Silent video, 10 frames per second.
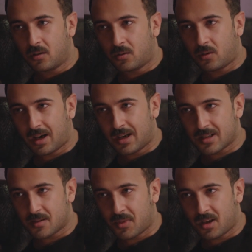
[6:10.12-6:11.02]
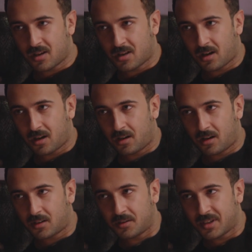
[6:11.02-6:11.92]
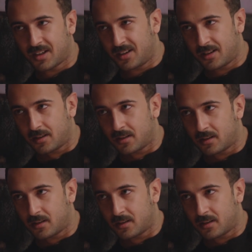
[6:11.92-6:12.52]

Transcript: وحازم هيكره علاقتي بيكي ليه